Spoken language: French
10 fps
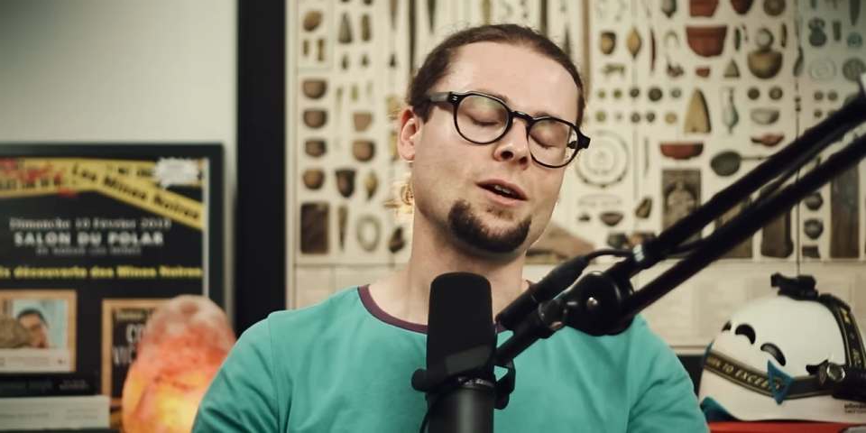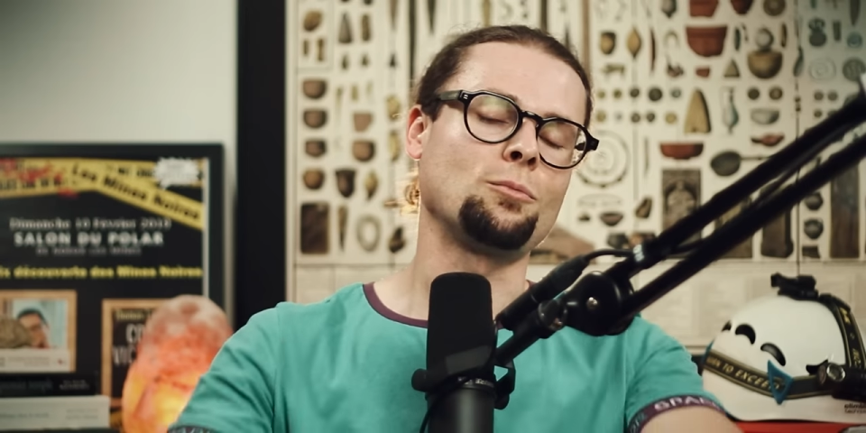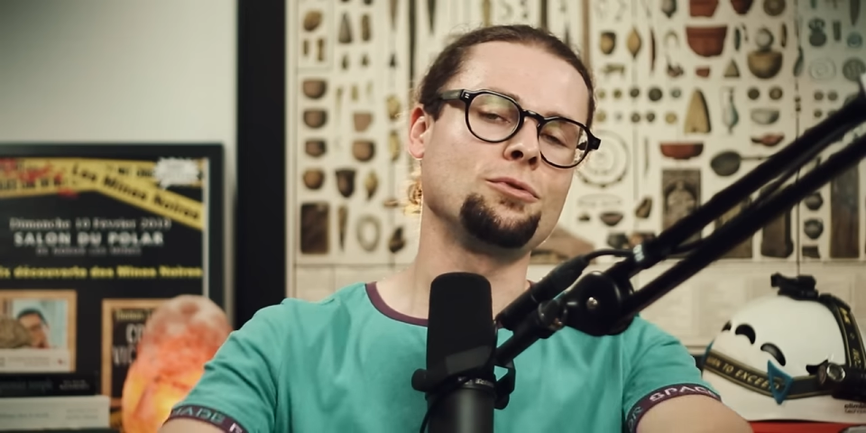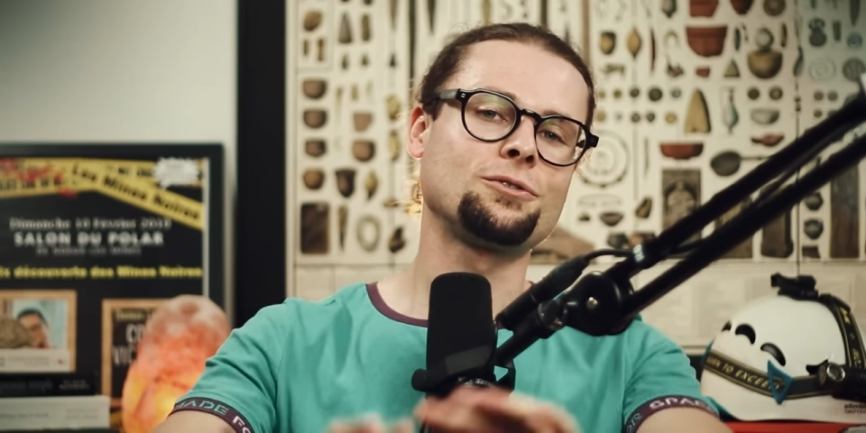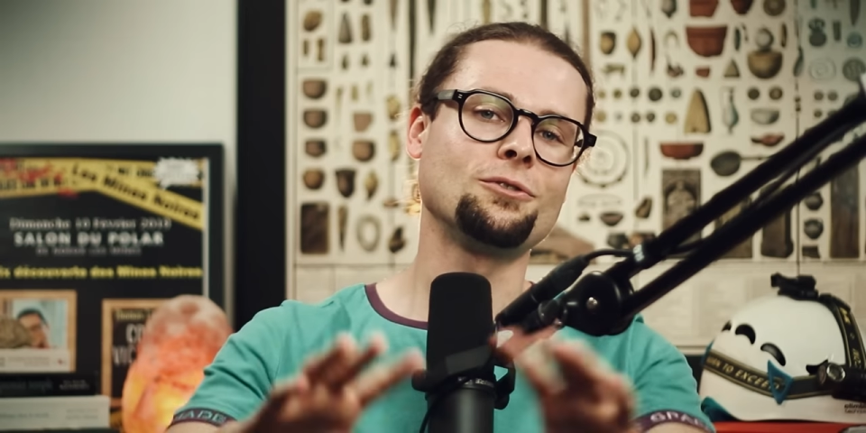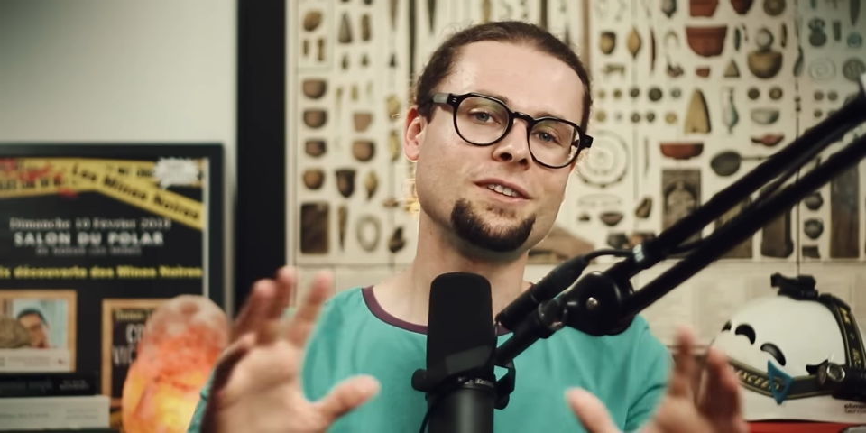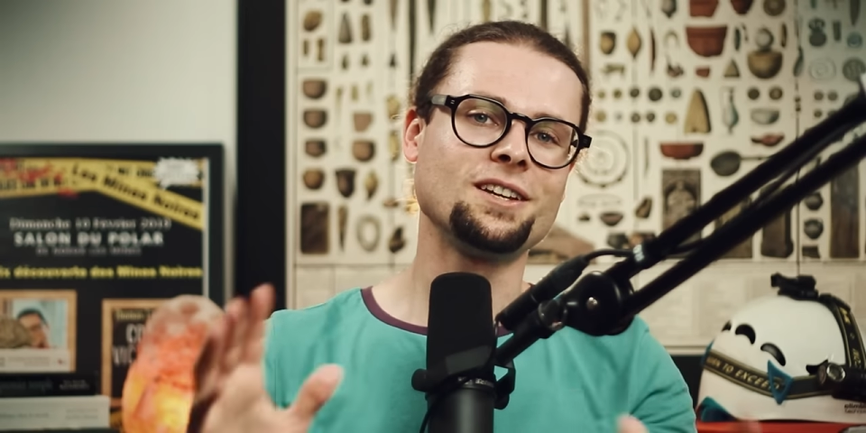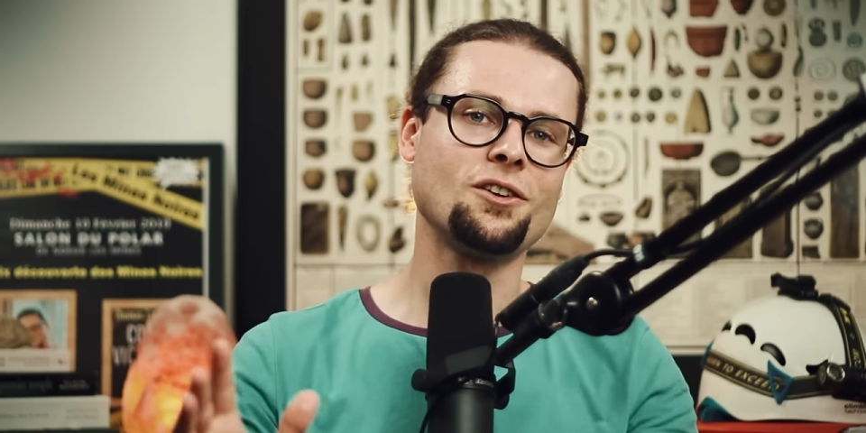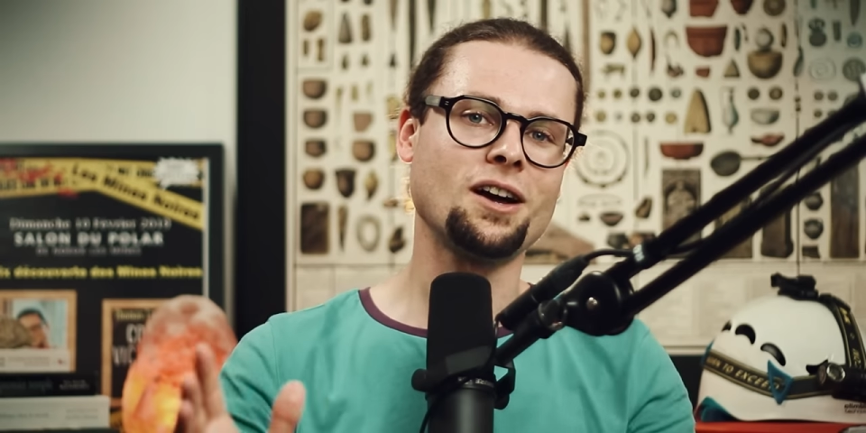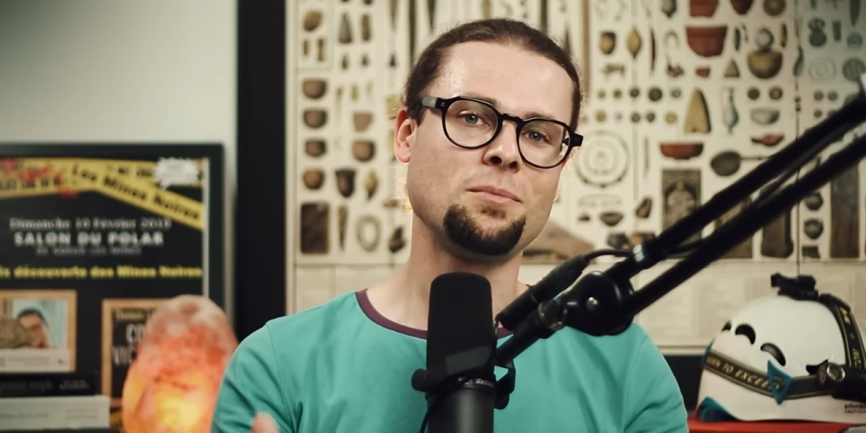Alors puisque le
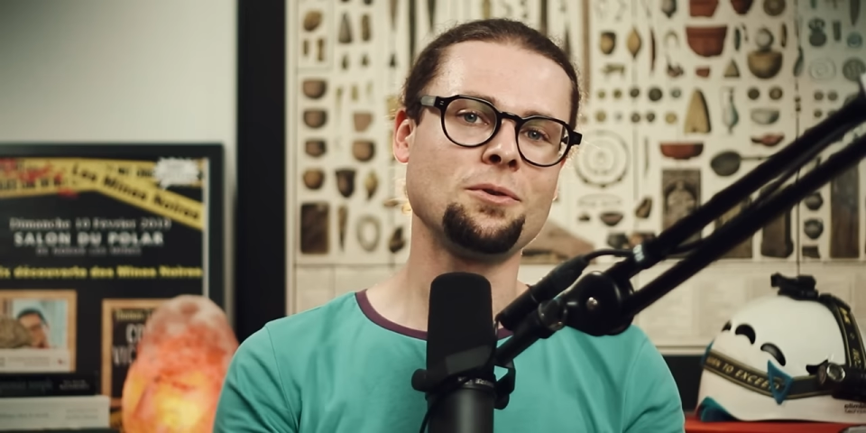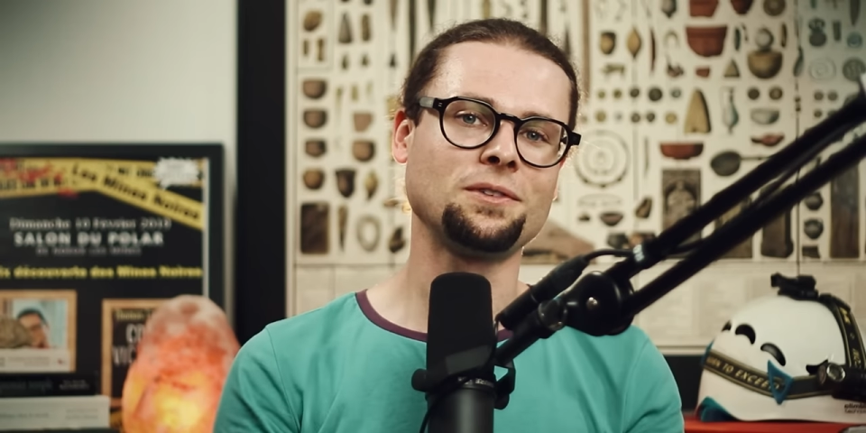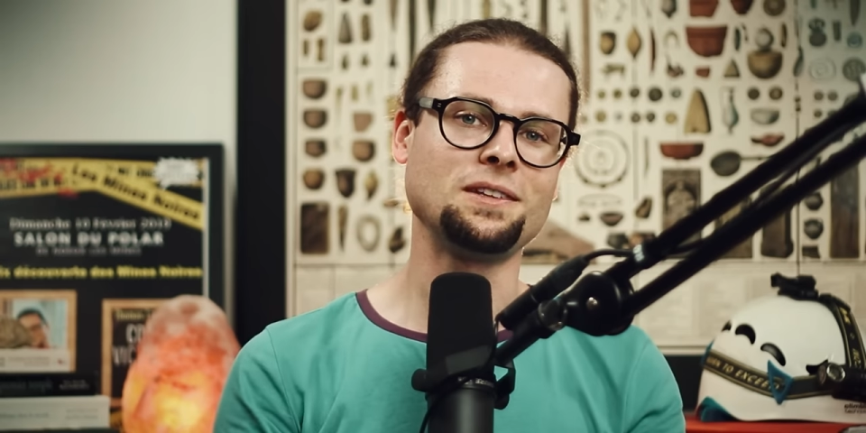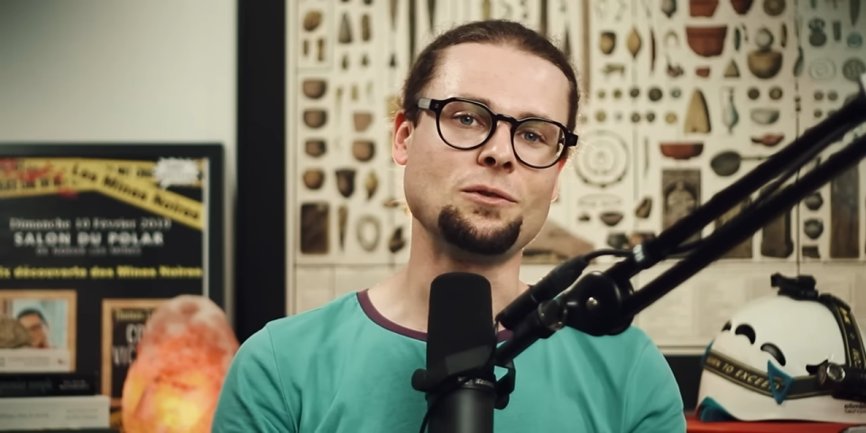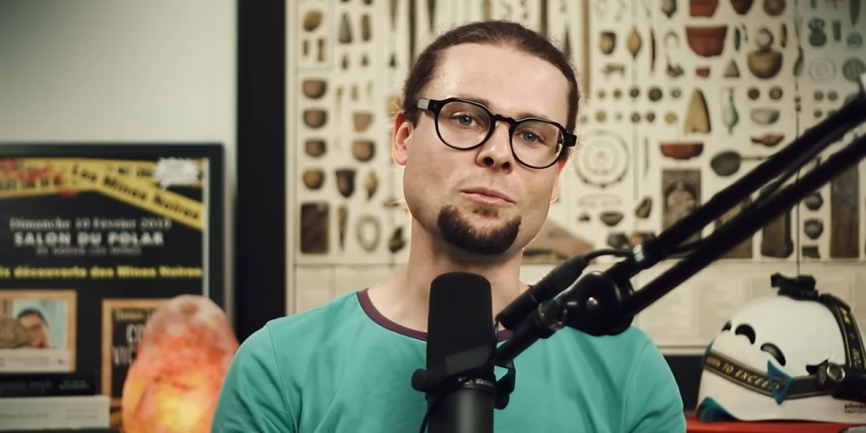décor est planté,